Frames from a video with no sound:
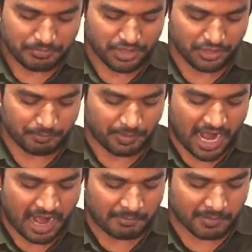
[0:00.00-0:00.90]
మీరు
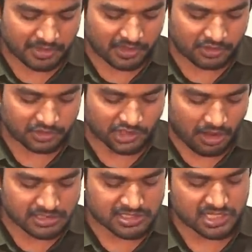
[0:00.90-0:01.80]
పాపమునకు
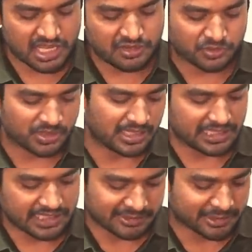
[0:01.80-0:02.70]
దాసులై ఉంటుంది
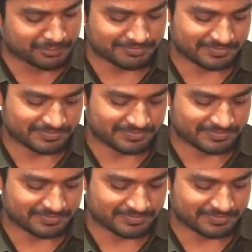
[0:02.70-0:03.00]
గతం